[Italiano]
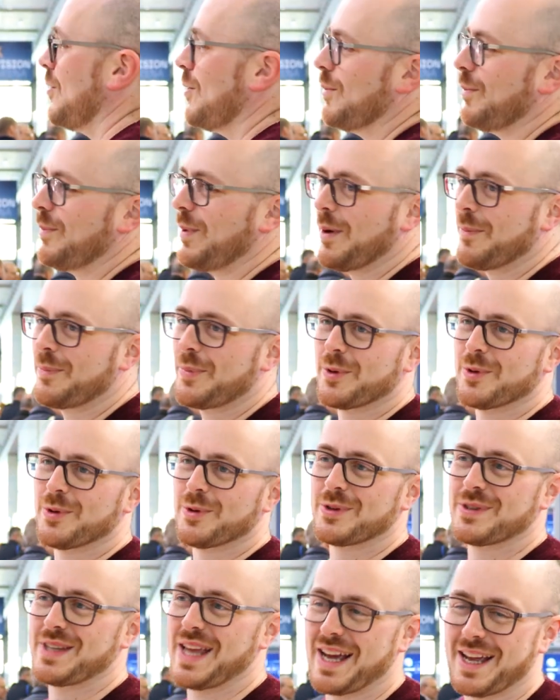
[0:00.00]
un po'
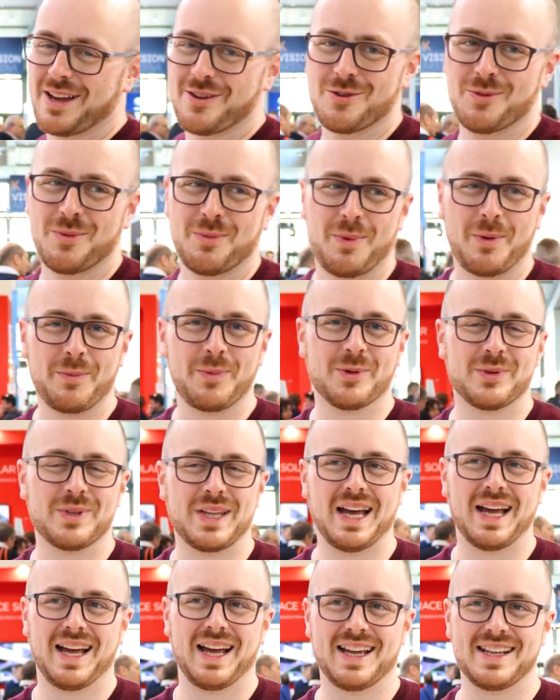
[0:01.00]
più tecnico, un po' più
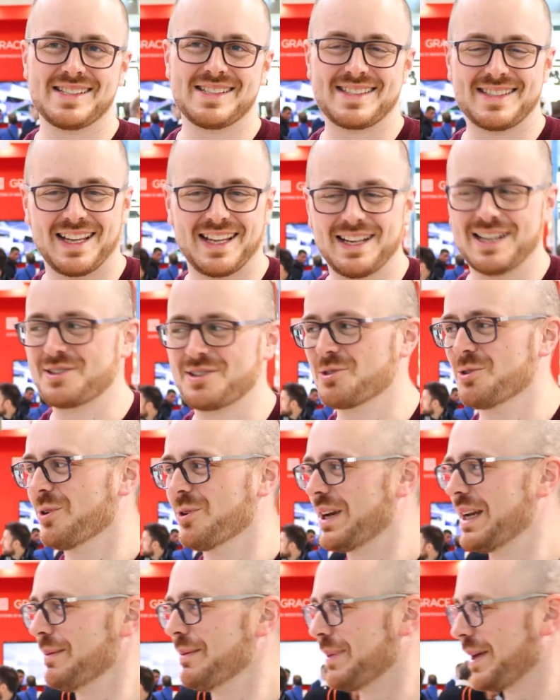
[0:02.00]
da
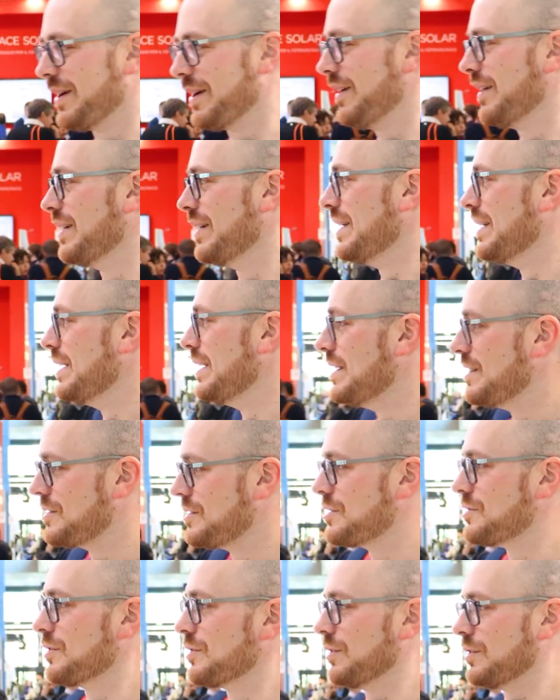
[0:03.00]
installatori, però
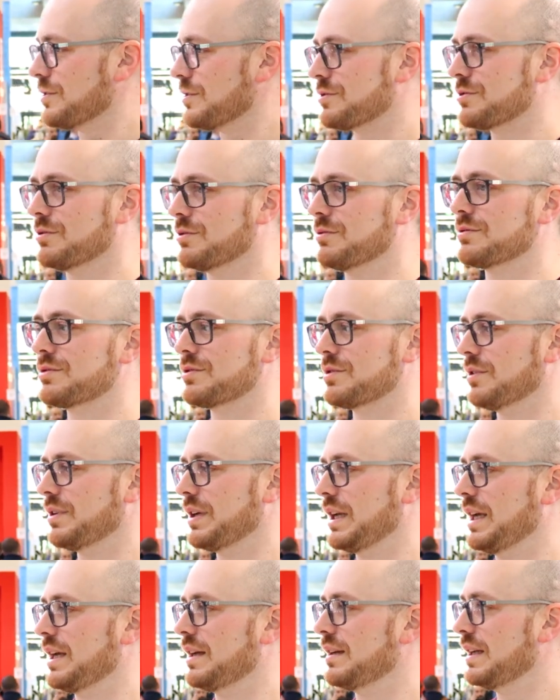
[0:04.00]
ci sono
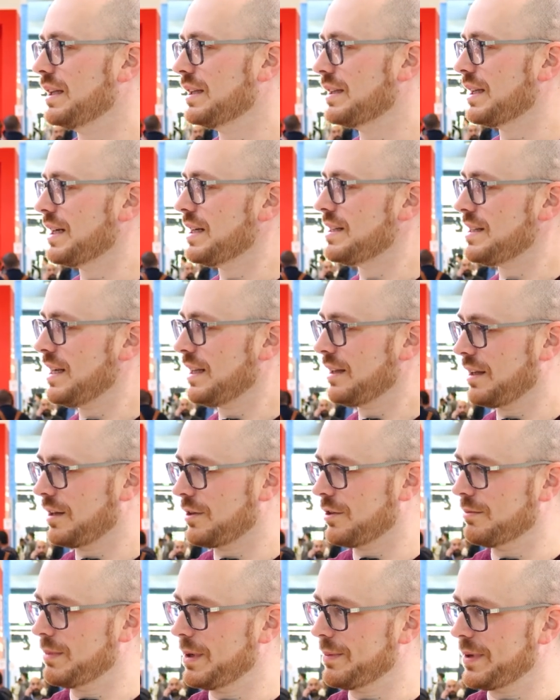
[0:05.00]
soluzioni interessanti
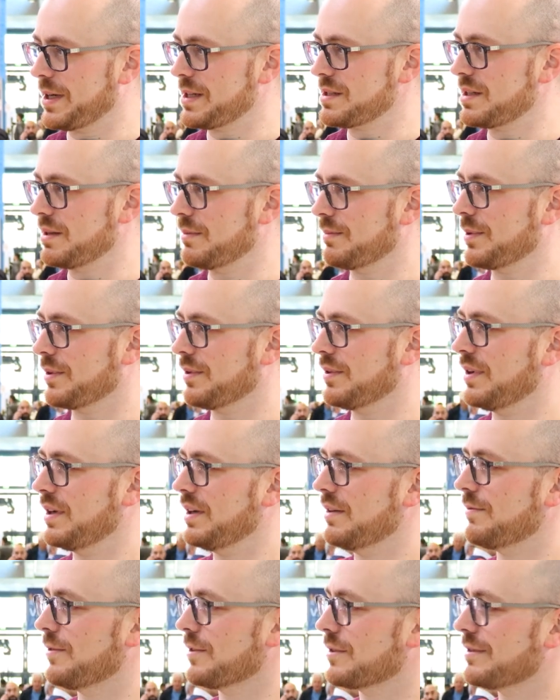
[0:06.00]
come per esempio
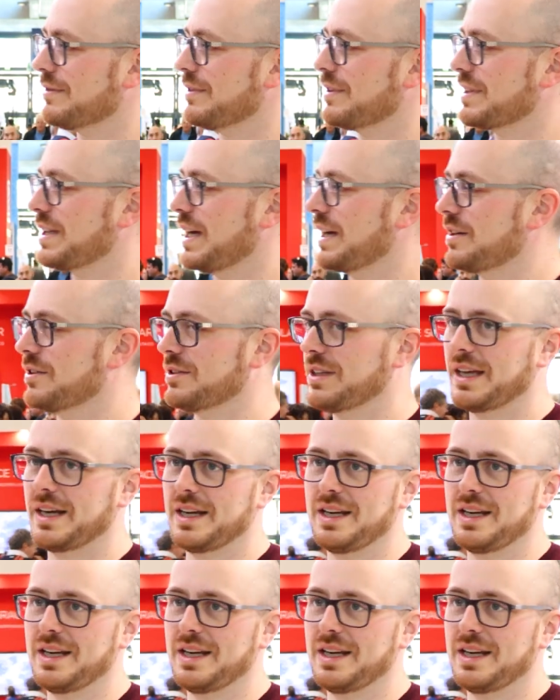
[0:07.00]
il fotovoltaico da